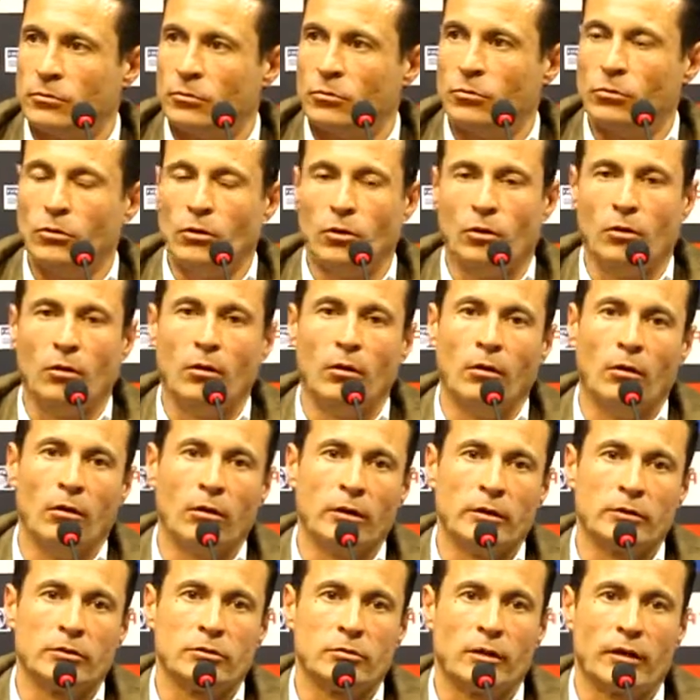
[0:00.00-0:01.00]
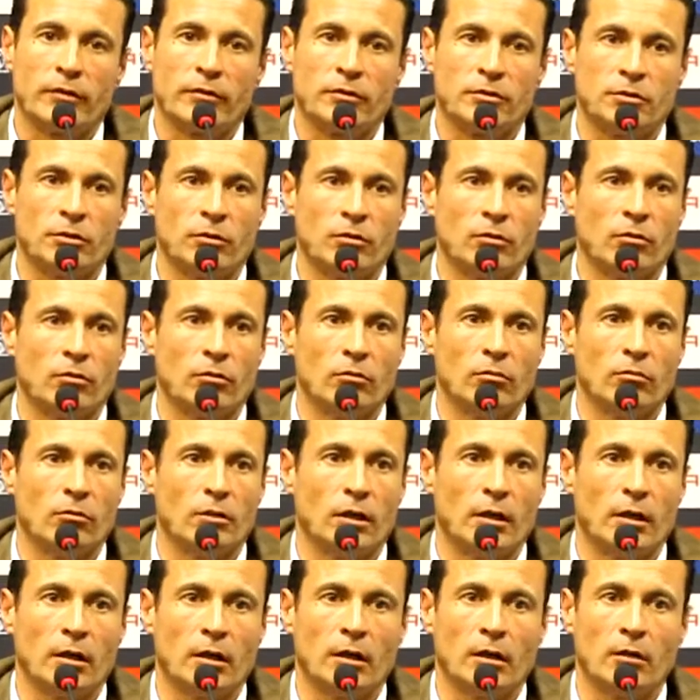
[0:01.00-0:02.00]
Uno es una cesión con
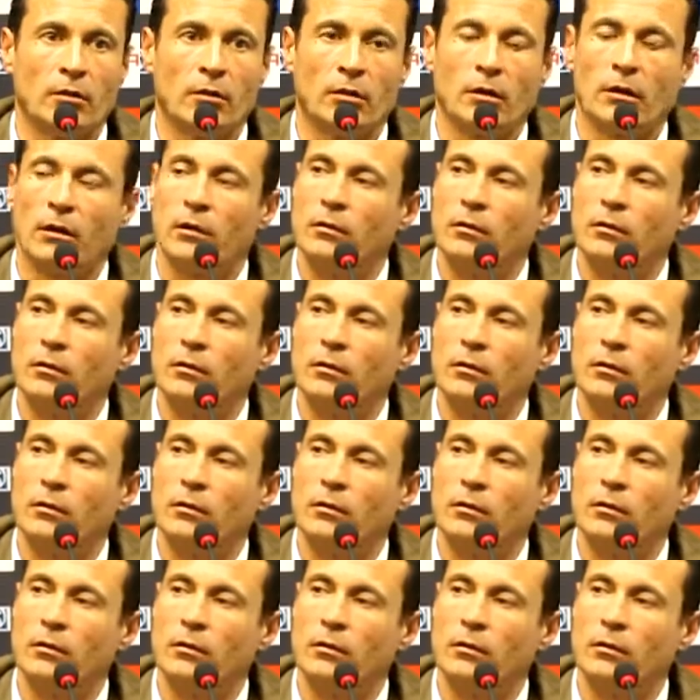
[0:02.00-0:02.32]
una.